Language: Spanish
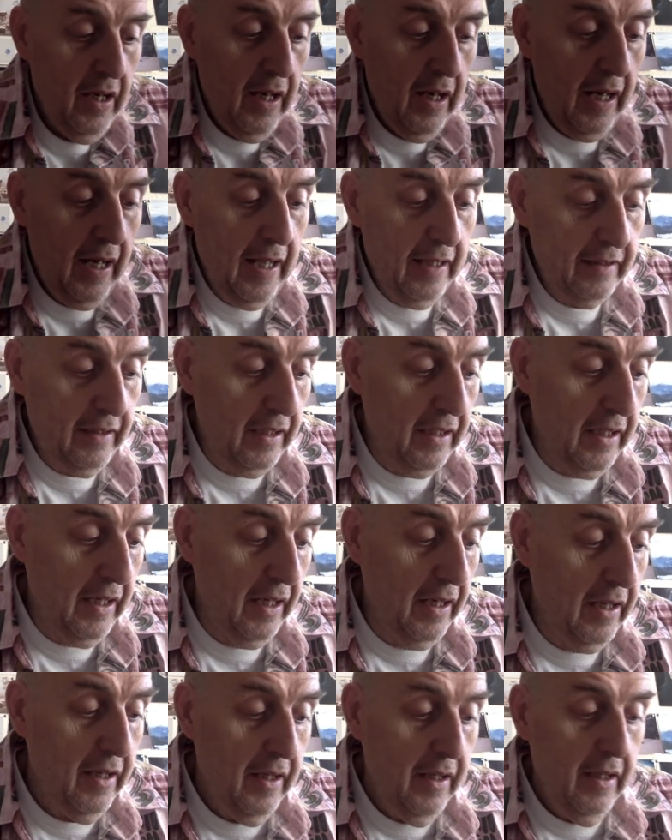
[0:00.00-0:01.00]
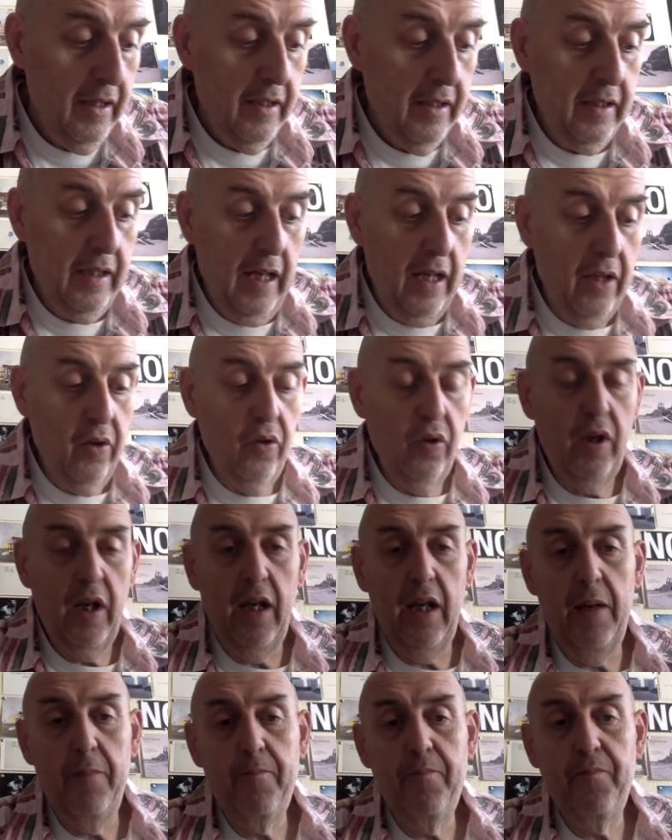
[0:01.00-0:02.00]
latina, dado
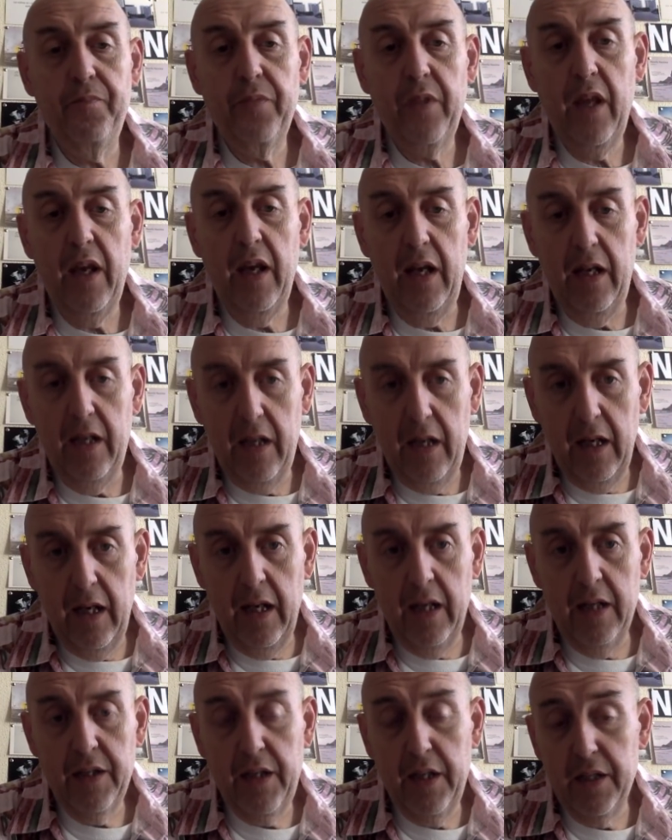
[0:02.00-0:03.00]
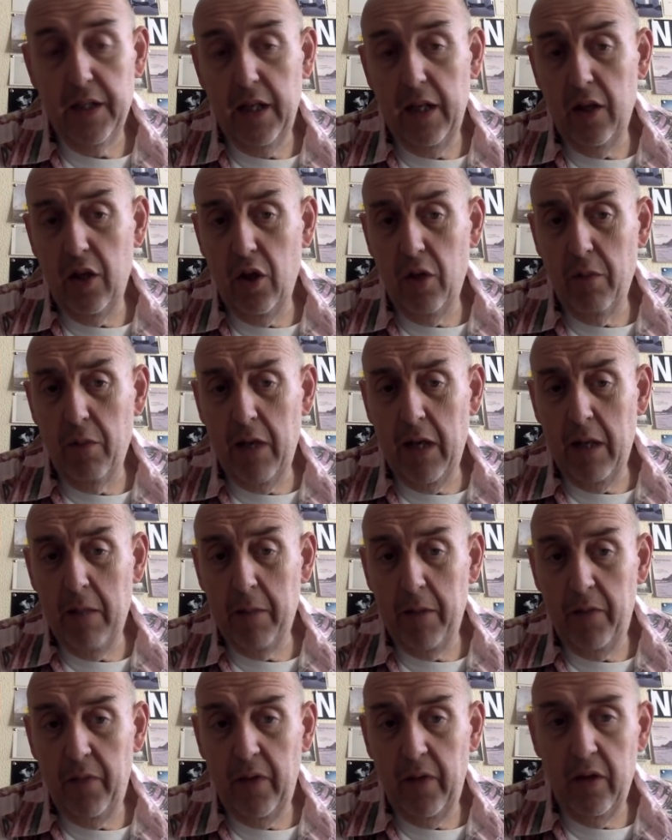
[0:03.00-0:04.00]
que el inglés, que es el idioma
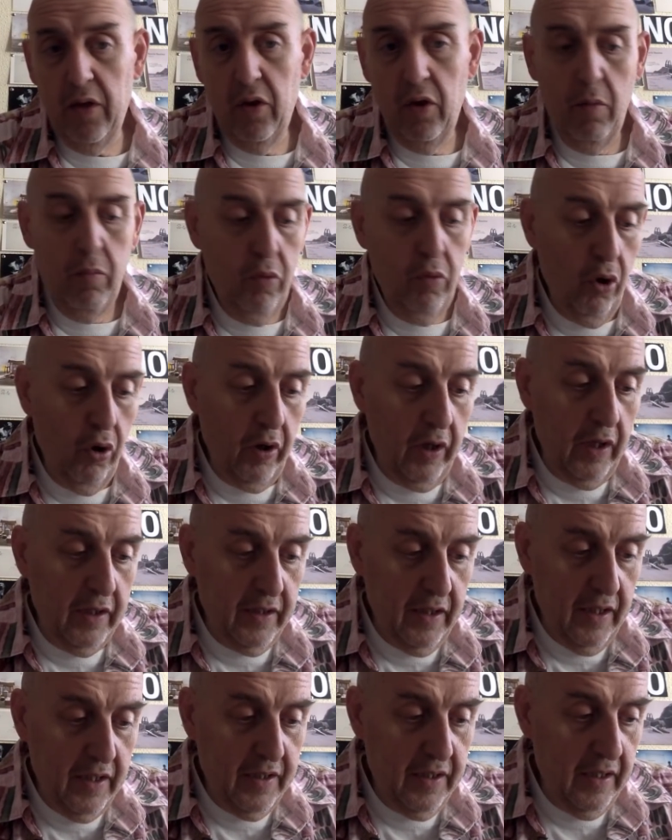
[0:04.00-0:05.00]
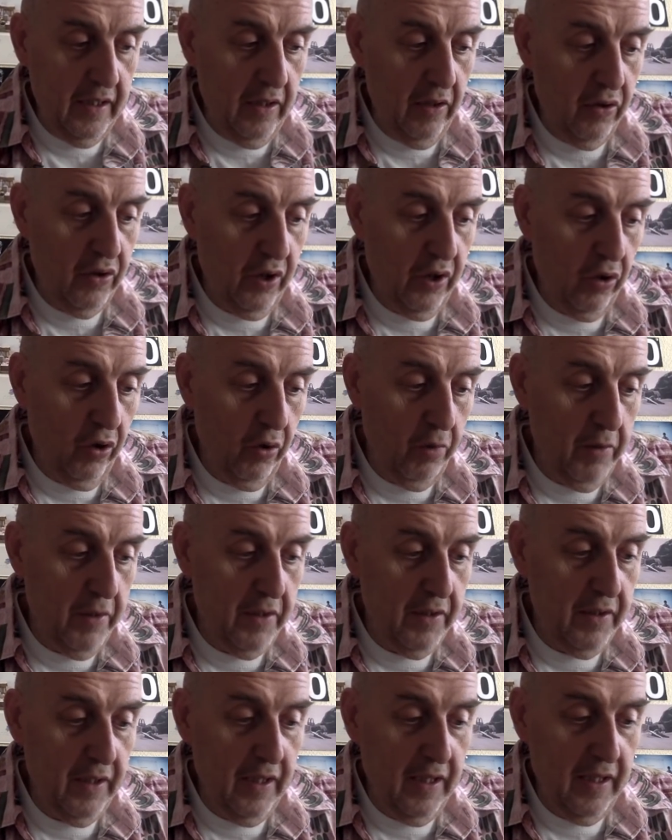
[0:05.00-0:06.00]
preferido de los burócratas y de los
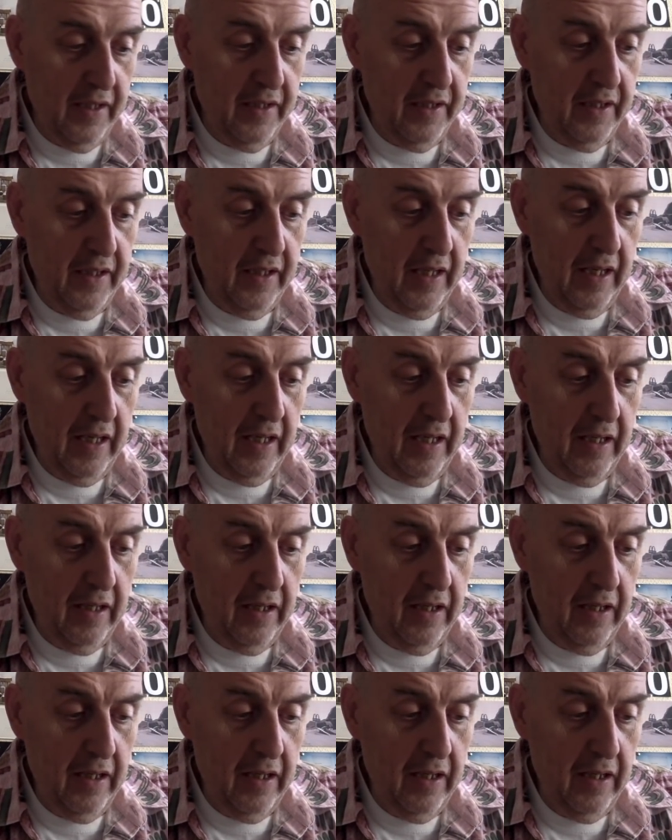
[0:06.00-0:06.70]
economistas, y el,